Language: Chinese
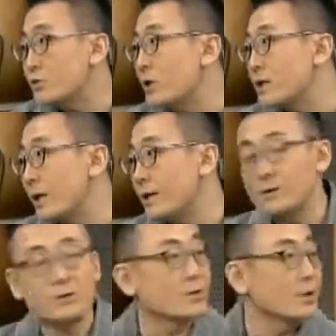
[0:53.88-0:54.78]
是它的缺点
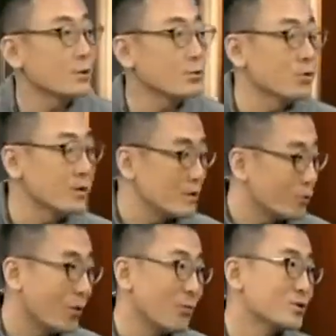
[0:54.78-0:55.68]
呢是容易
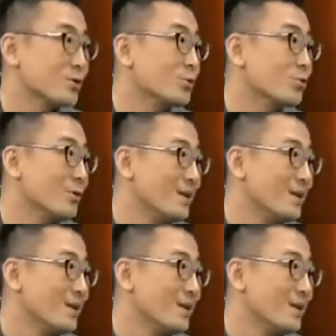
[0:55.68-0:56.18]
你矿物质过